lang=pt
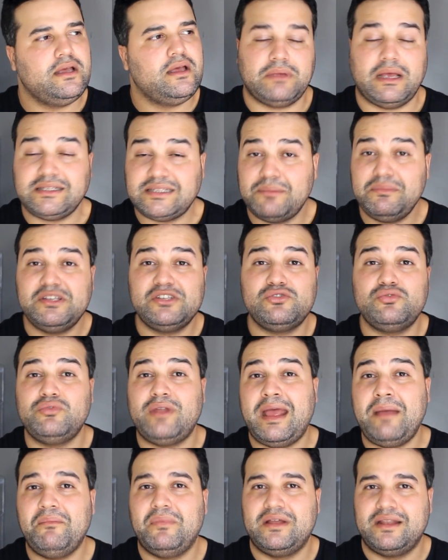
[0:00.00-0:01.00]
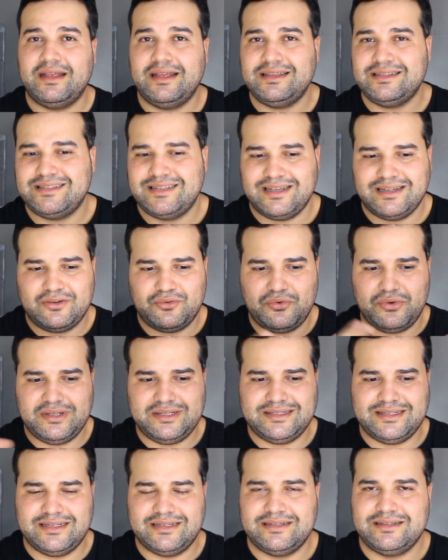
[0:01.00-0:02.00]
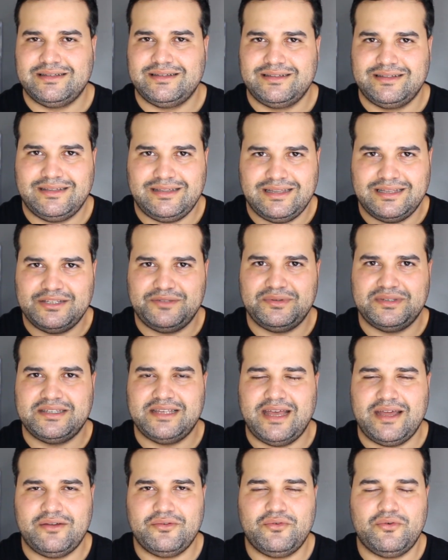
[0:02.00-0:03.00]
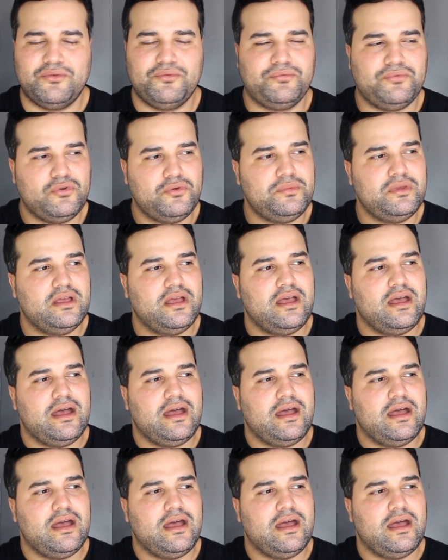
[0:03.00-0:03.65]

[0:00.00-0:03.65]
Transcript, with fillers: Essa mistureba, né? Essa coisa que eles fizeram com o filme,